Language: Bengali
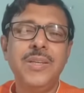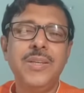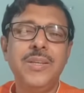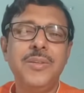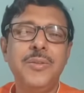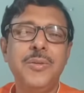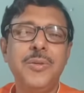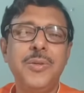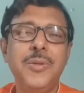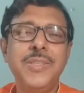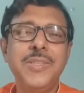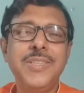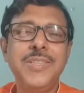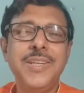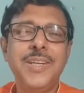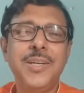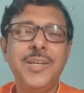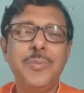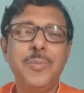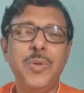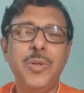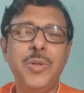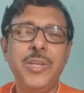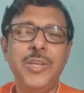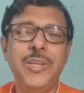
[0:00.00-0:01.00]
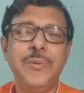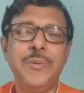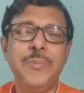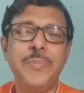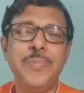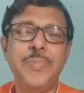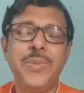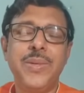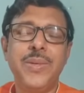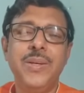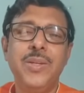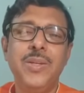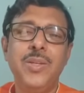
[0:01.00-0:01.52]
ধরা যাক হারমোনিয়াম
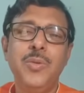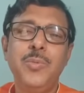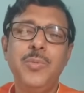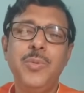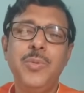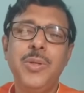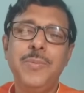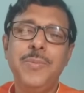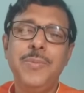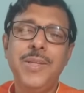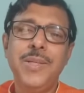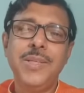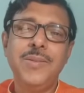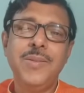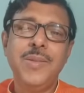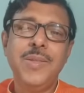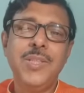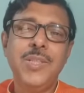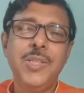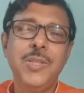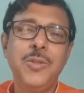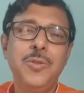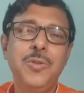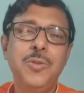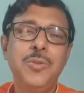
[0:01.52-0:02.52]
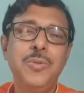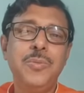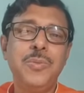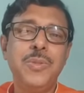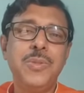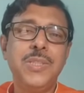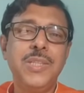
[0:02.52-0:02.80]
তুমি ওটা বাজাতে শেখো